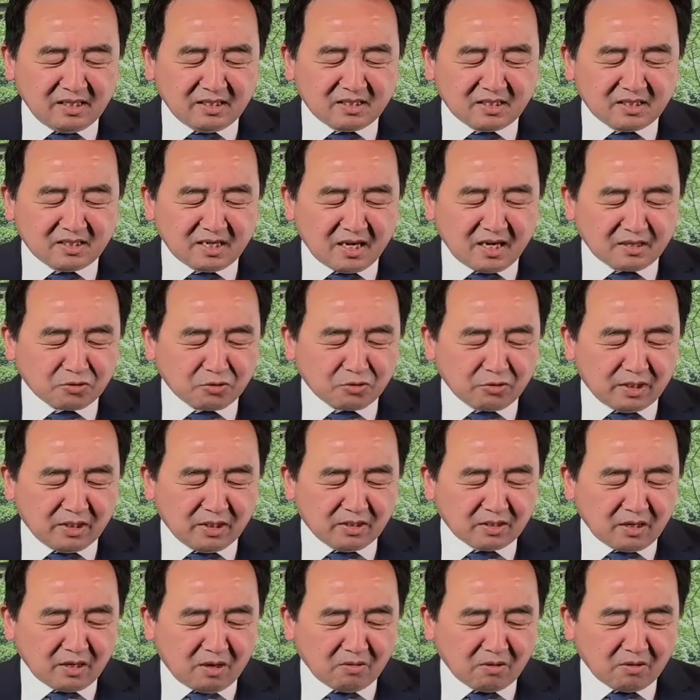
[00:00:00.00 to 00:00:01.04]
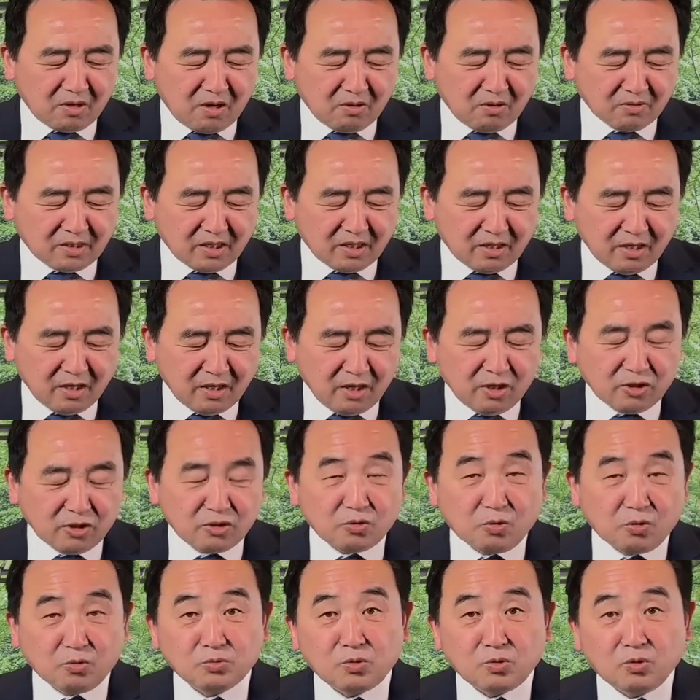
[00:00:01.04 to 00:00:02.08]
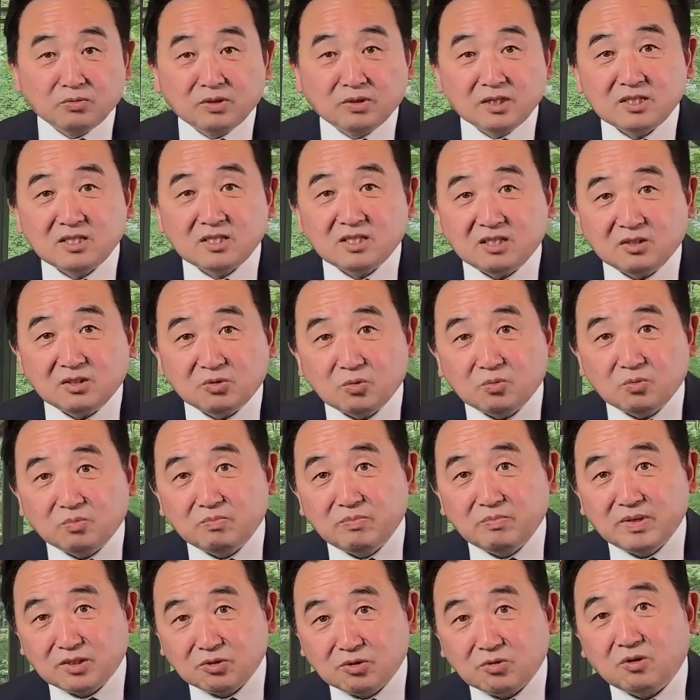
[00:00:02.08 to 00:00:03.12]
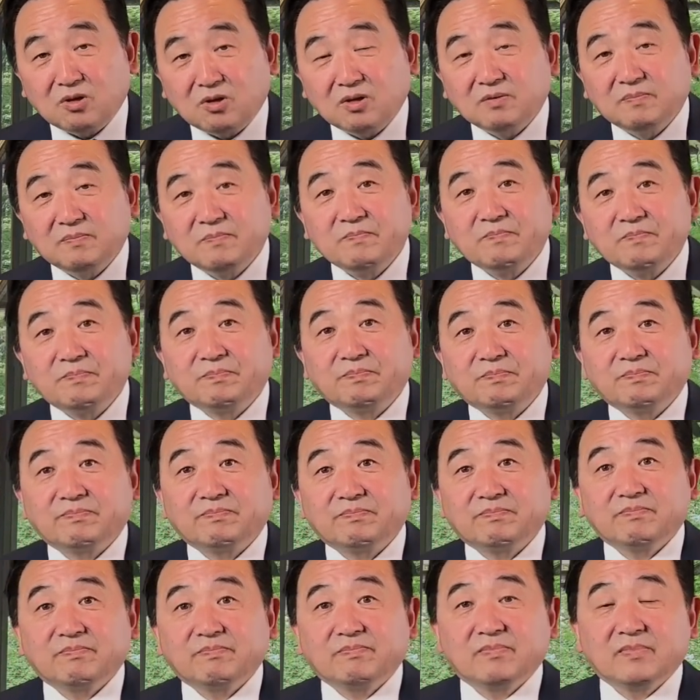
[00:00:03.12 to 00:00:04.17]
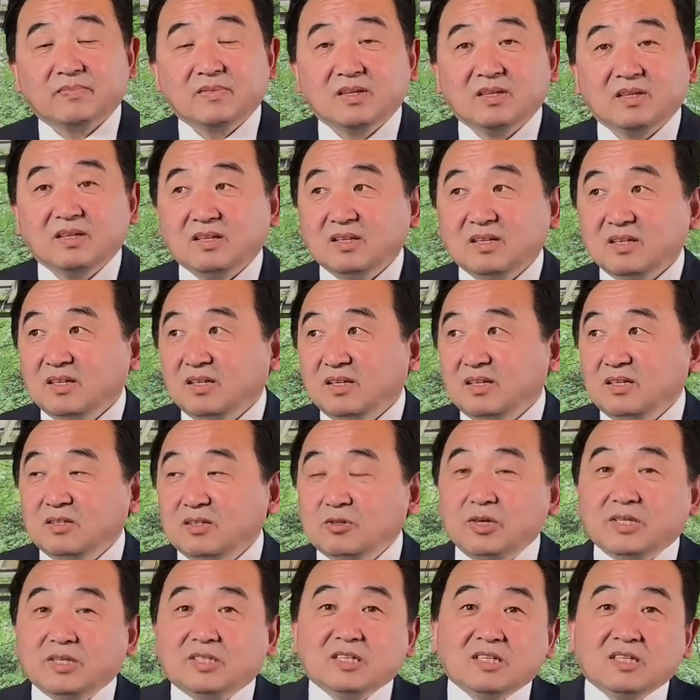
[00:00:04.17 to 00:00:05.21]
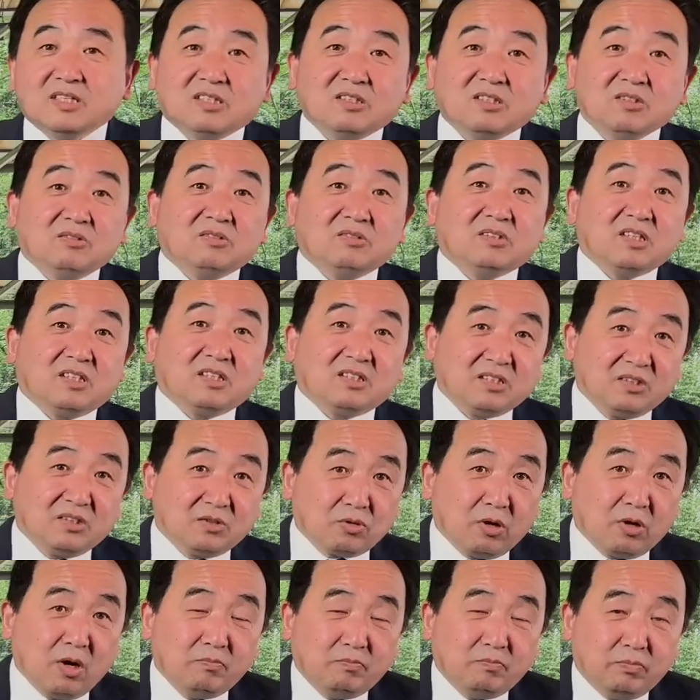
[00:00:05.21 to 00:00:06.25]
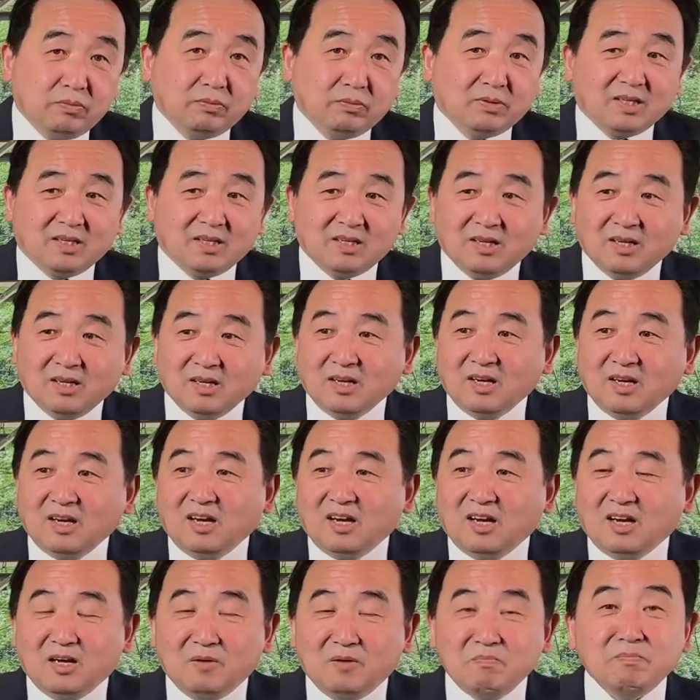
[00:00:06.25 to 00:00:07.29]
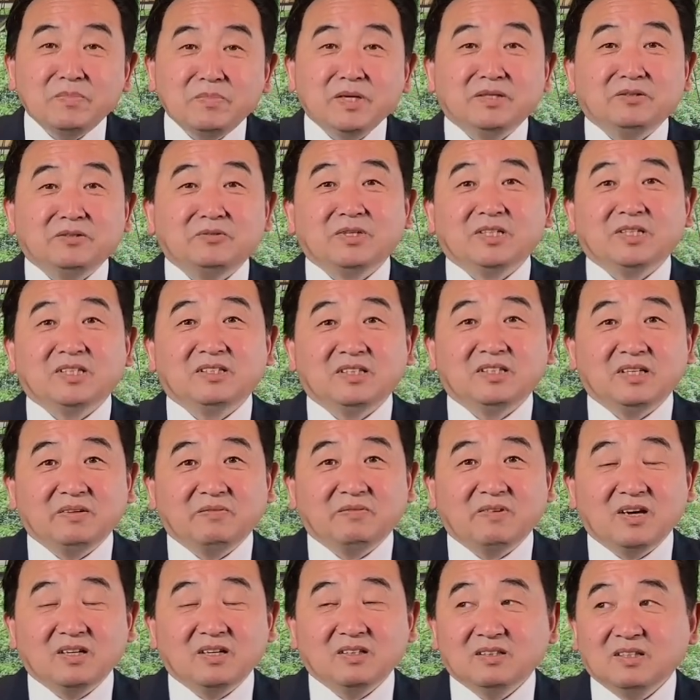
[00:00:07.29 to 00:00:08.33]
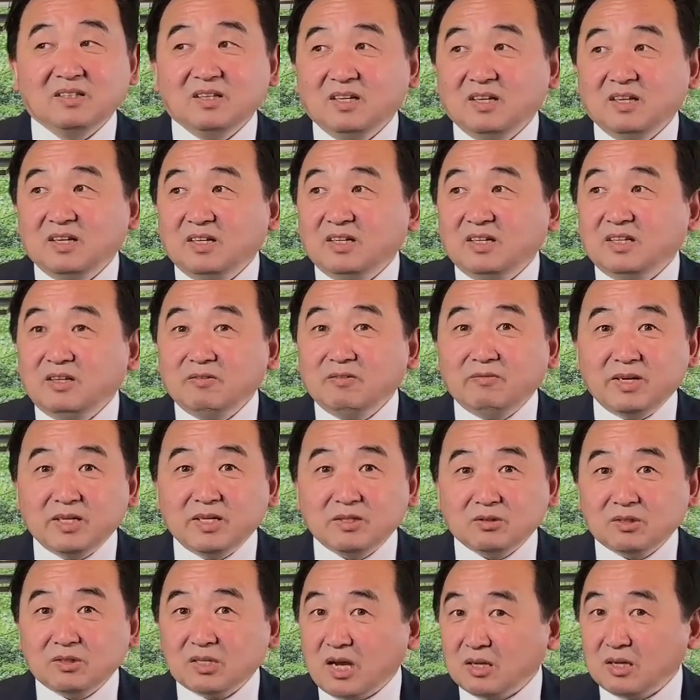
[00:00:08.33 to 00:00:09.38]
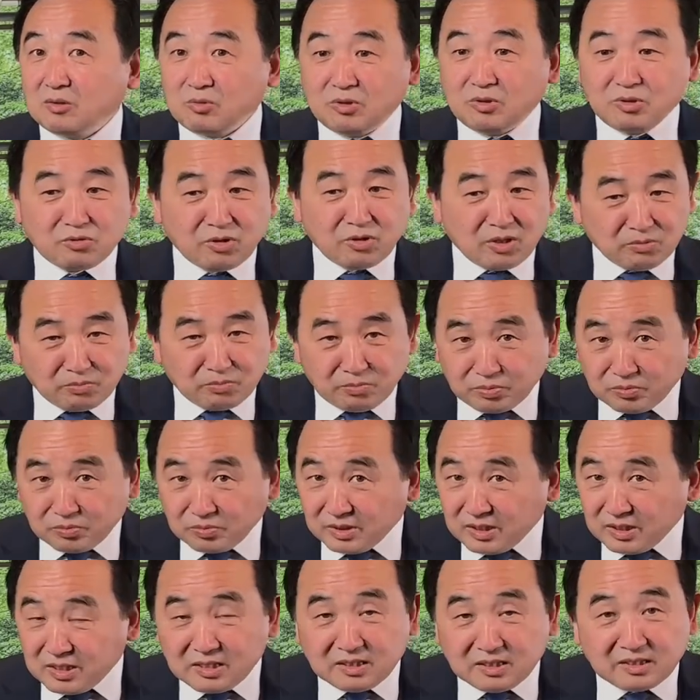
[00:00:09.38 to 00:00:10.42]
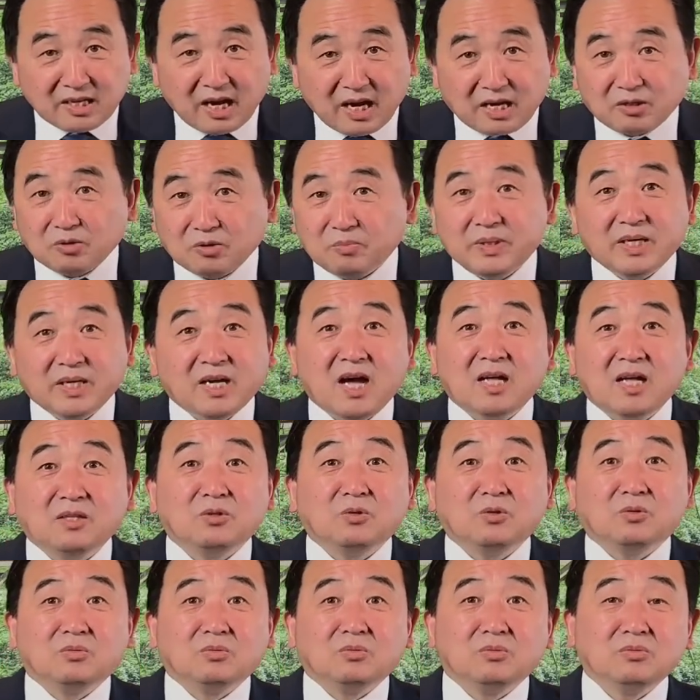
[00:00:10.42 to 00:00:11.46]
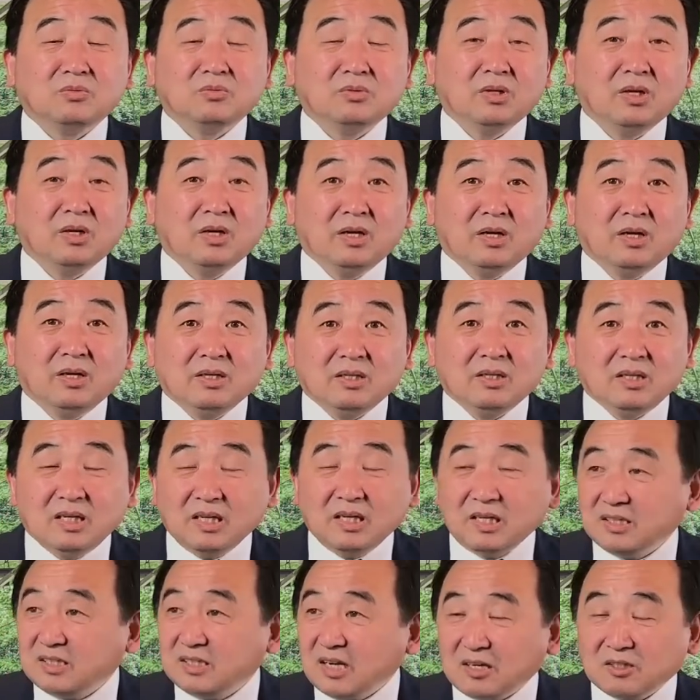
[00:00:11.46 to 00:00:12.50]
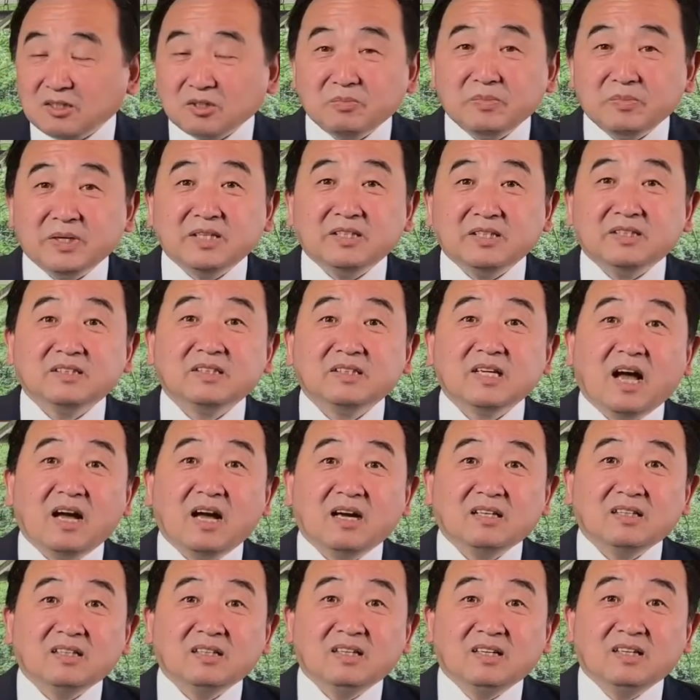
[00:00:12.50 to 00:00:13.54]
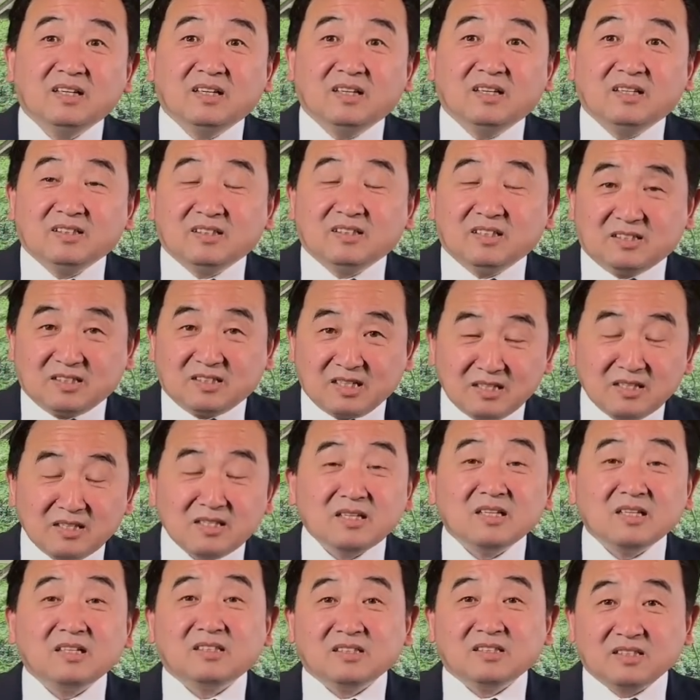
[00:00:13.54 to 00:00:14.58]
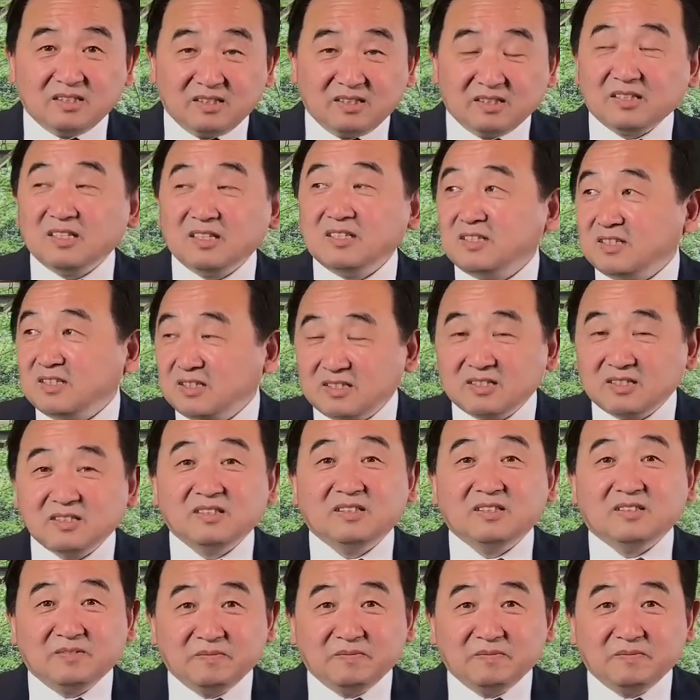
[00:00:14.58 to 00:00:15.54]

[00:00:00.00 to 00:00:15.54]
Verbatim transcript: 史上最糟糕的总统的启动，没错儿，所以这就这是川普的很敏锐的地方，因为他对川普一点都没撼动，一点都没影响，这真的是真的是